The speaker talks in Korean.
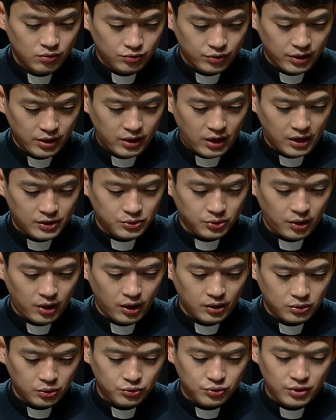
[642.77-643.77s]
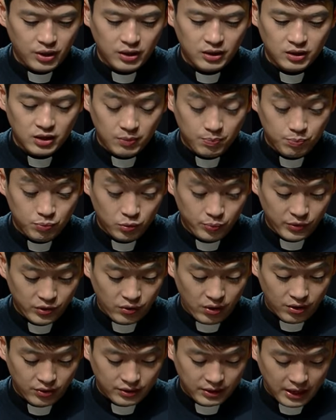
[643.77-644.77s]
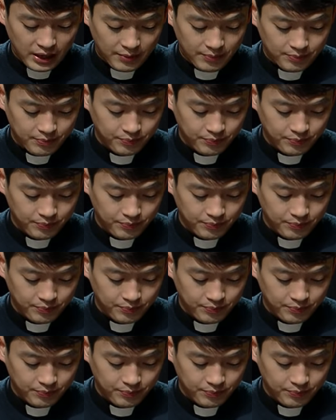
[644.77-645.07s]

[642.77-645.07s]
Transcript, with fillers: 우리 가족의 소중한 기쁨이 되었다.